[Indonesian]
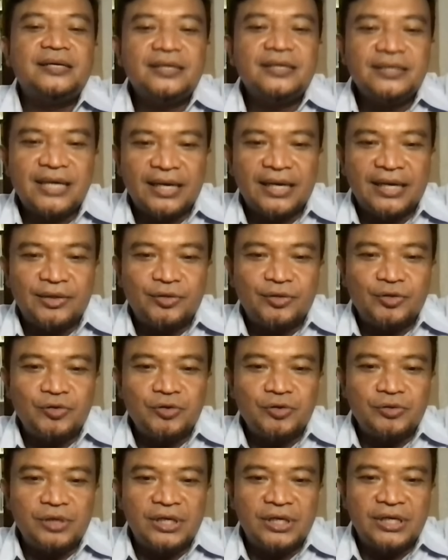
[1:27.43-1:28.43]
yang itu
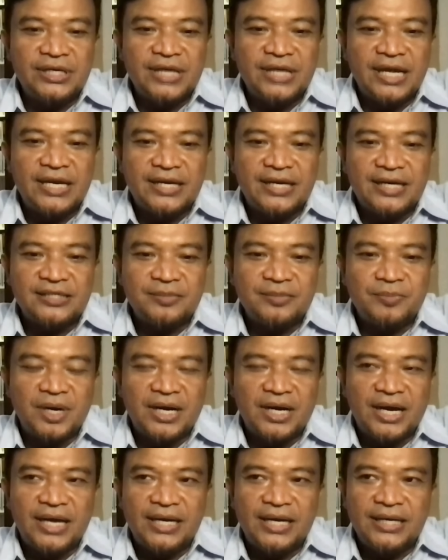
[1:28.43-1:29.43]
uh, dijadikan
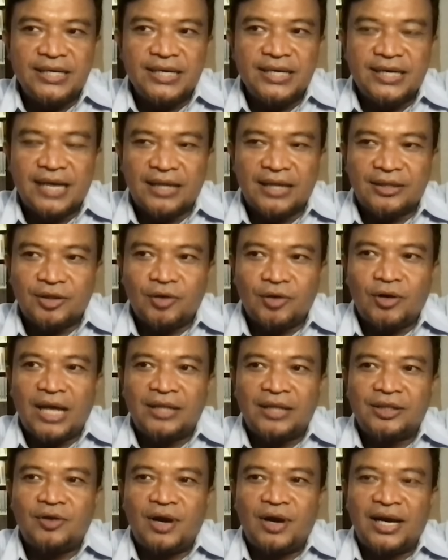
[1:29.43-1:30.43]
sebagai indikator
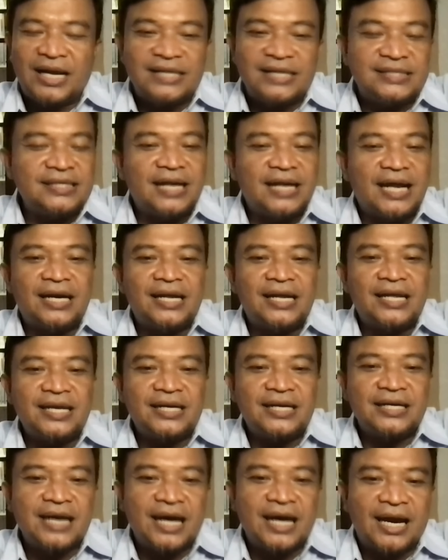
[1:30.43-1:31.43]
atau anasir adanya
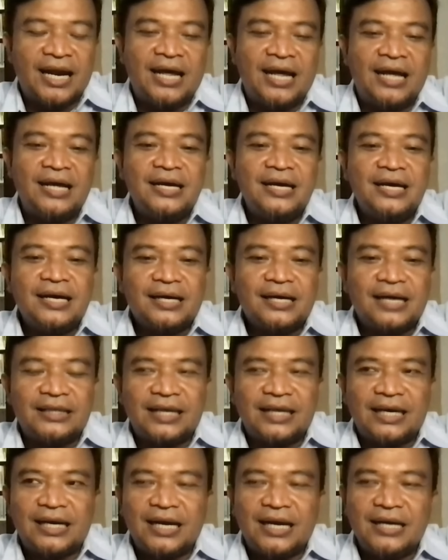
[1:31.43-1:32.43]
negara.
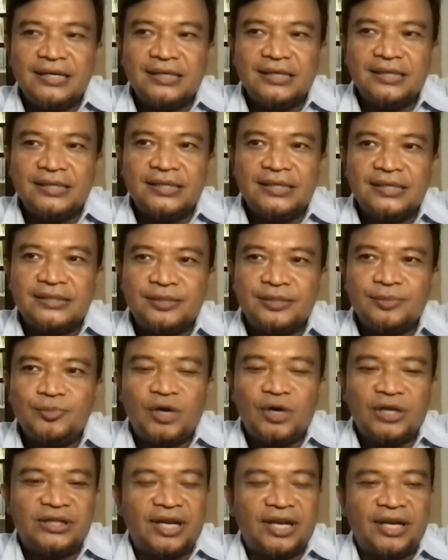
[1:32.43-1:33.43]
Katakan uh,
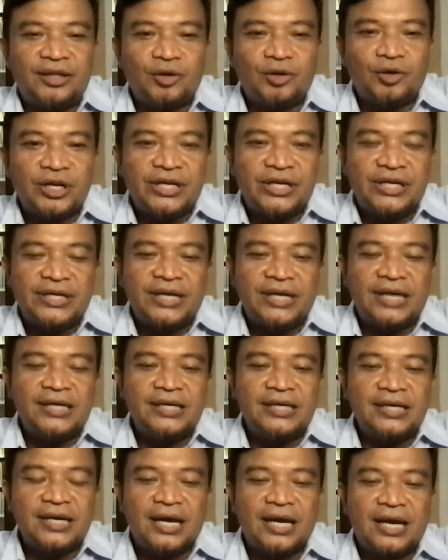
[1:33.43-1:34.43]
sebuah teritori, kan
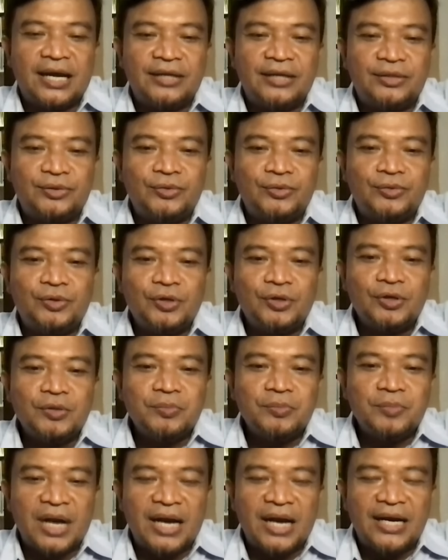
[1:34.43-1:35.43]
negara itu
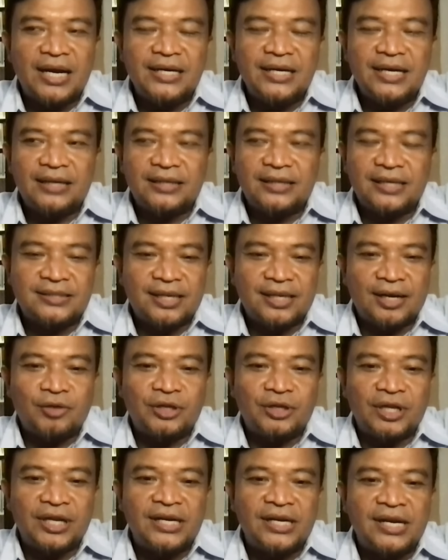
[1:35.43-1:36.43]
berada di atas
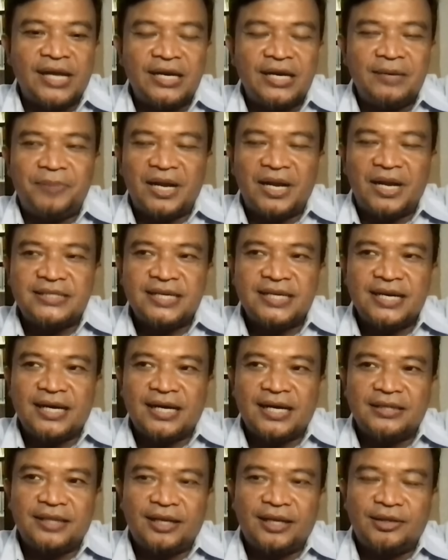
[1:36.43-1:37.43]
teritori. Nah, ini Palestina
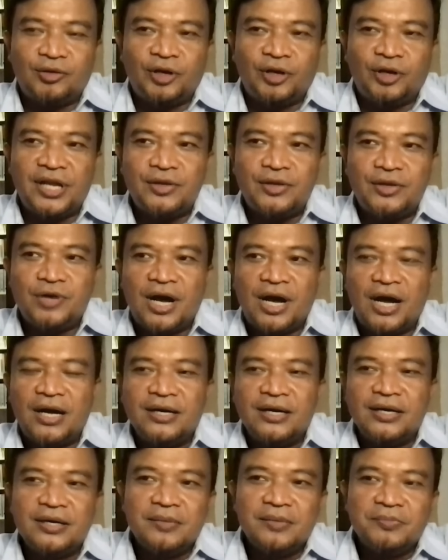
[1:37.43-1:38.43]
kan teritorinya juga
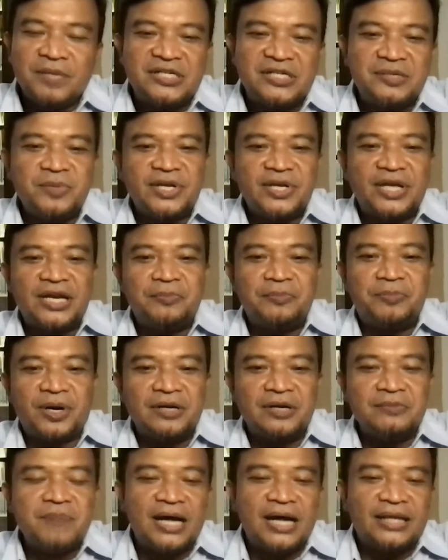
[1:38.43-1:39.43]
masih menjadi
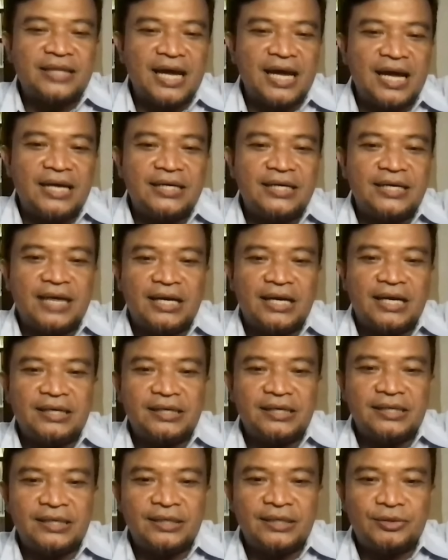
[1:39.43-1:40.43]
perdebatan dan
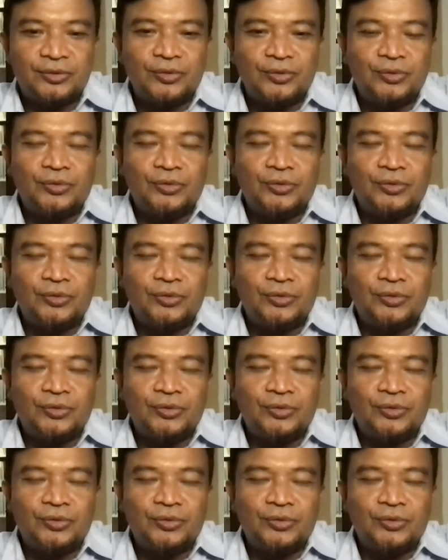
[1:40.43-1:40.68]
itu